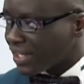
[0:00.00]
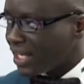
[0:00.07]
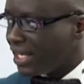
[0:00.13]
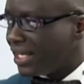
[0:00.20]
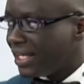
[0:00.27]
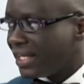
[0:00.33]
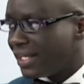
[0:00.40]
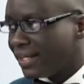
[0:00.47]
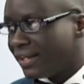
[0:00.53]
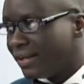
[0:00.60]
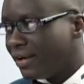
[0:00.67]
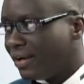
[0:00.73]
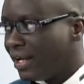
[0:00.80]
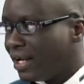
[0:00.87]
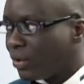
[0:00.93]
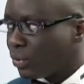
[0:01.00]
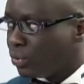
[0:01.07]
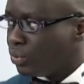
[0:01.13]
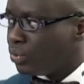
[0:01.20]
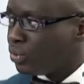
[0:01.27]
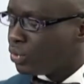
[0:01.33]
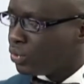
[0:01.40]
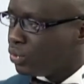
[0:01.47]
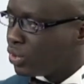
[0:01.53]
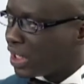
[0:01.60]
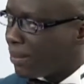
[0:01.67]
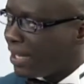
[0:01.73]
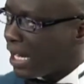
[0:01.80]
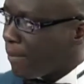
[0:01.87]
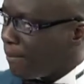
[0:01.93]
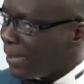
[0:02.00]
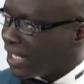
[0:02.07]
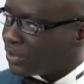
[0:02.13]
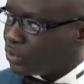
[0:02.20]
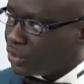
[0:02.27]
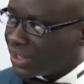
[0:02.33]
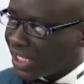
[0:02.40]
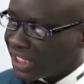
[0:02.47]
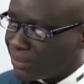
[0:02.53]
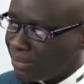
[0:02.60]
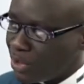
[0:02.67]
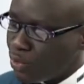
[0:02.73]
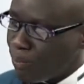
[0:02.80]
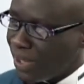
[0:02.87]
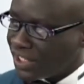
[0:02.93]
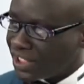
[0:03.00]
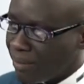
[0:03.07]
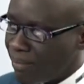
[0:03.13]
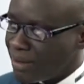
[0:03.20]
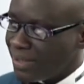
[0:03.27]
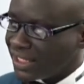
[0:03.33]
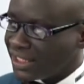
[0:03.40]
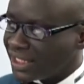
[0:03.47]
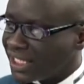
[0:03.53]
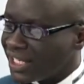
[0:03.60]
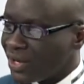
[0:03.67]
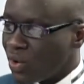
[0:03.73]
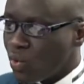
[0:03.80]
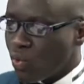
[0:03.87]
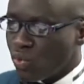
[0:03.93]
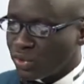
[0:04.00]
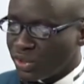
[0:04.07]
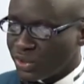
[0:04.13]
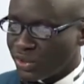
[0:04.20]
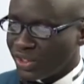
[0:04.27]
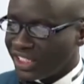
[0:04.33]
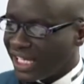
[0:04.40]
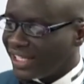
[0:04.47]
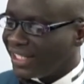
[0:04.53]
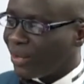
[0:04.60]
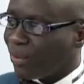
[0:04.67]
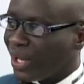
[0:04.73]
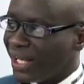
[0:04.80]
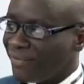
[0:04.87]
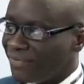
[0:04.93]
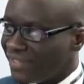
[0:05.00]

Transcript: et euh, les rues, notamment la place du 13 mai, une place emblématique où se sont déjà déroulées